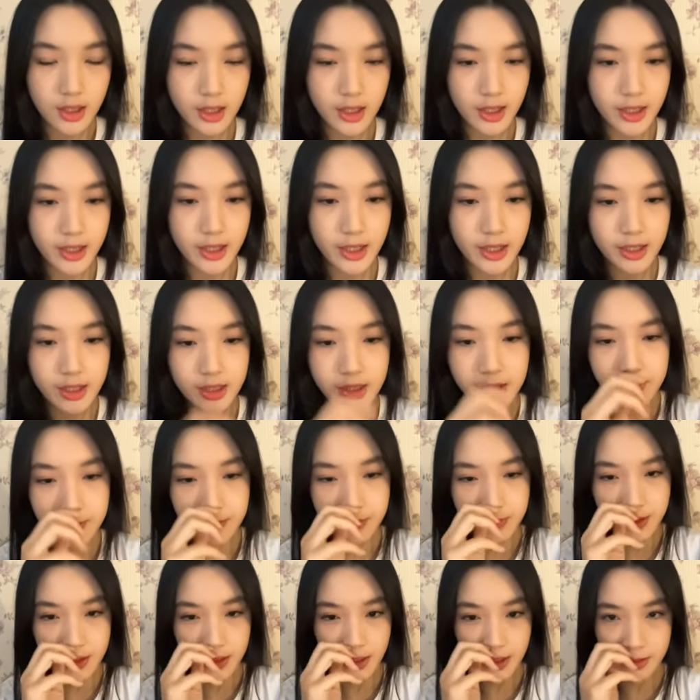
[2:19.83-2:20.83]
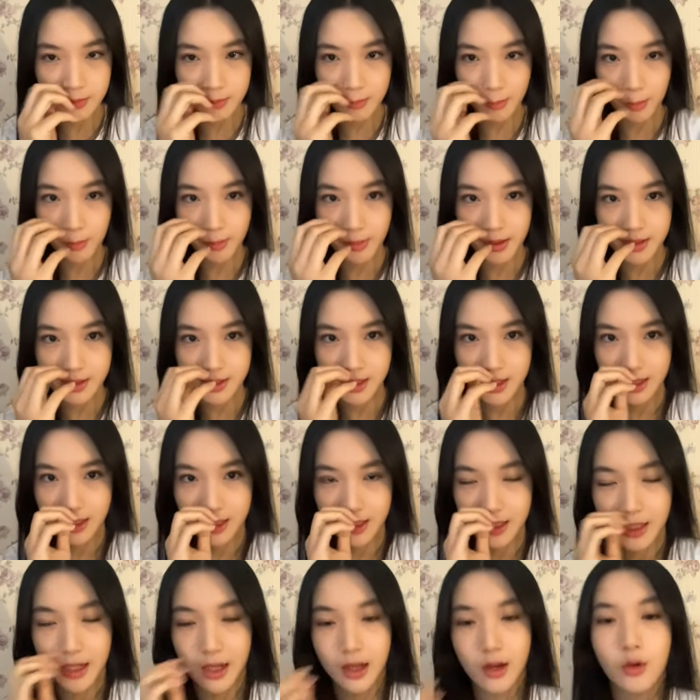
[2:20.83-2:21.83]
Arali bilang mau
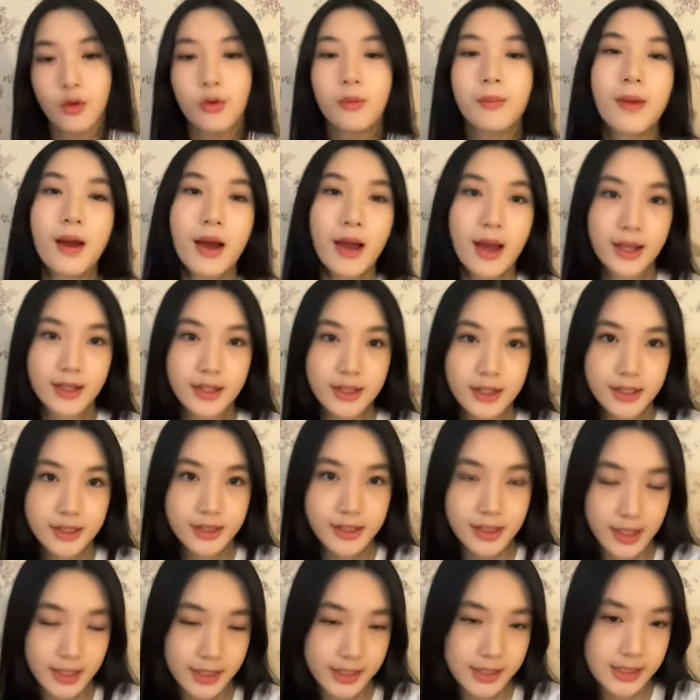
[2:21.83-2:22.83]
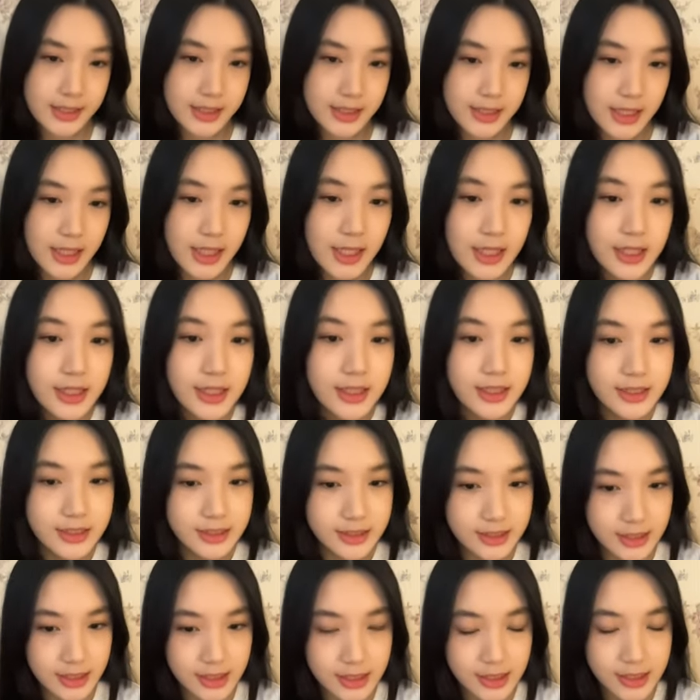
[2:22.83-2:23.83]
masakin aku makanan guys.
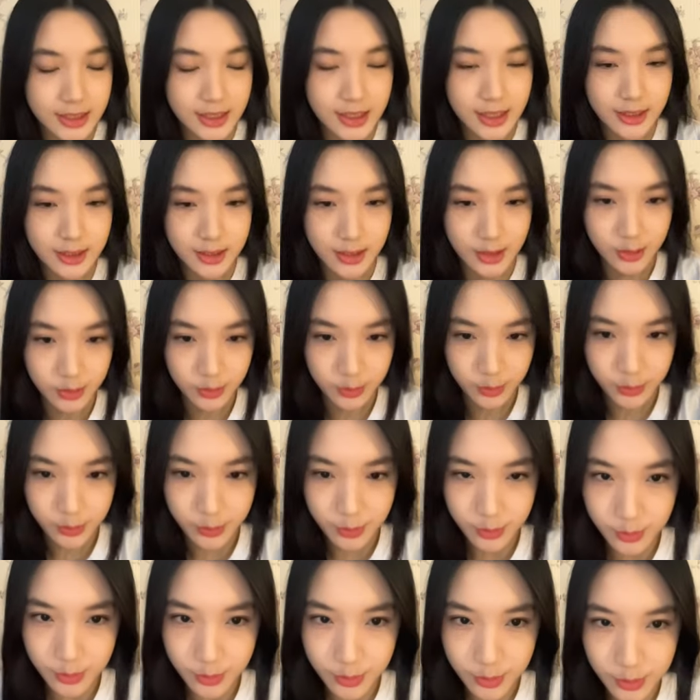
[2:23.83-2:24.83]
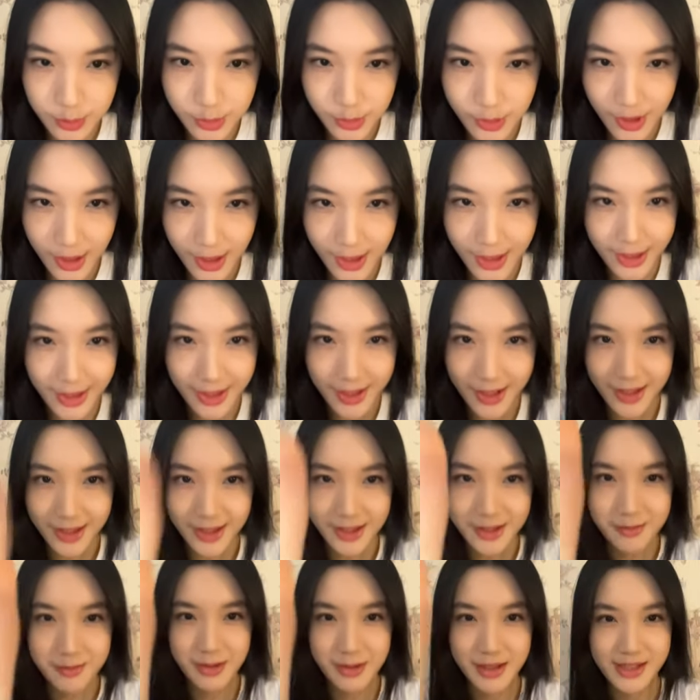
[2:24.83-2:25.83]
Jadi kita tunggu
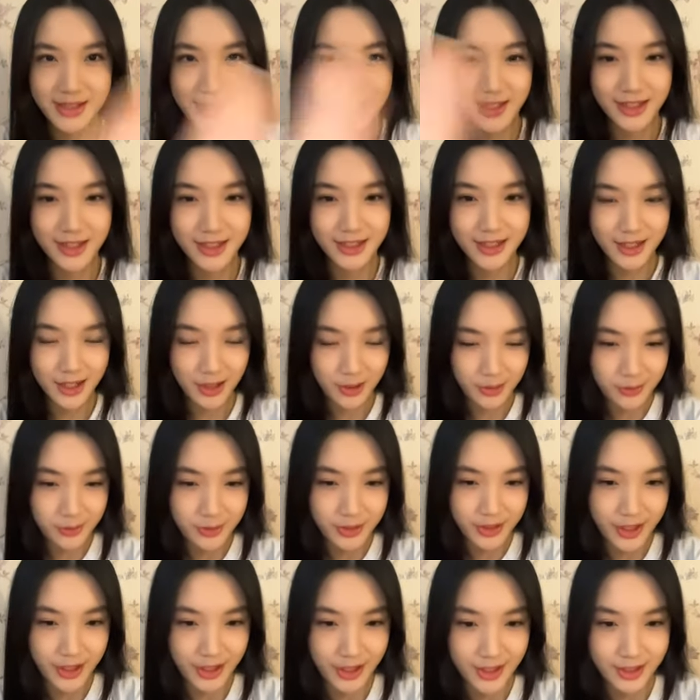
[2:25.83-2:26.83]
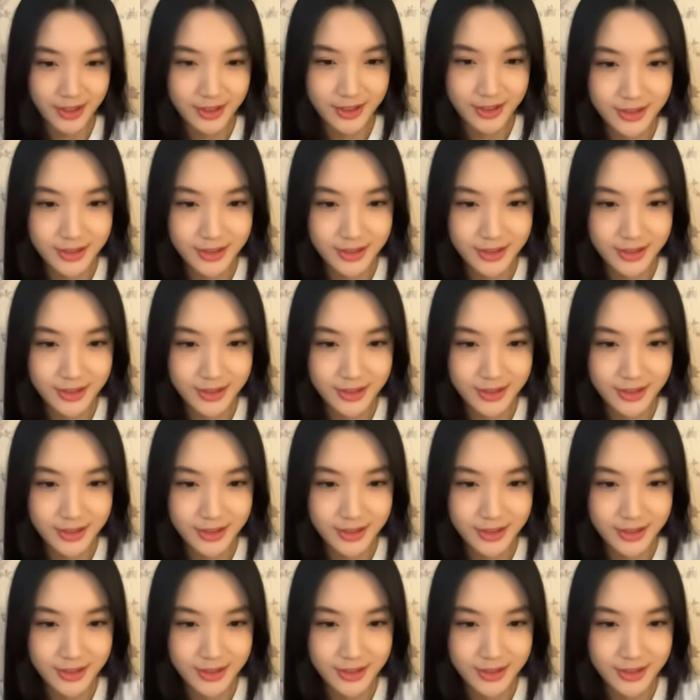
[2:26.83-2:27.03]
Arali masakin aku ya.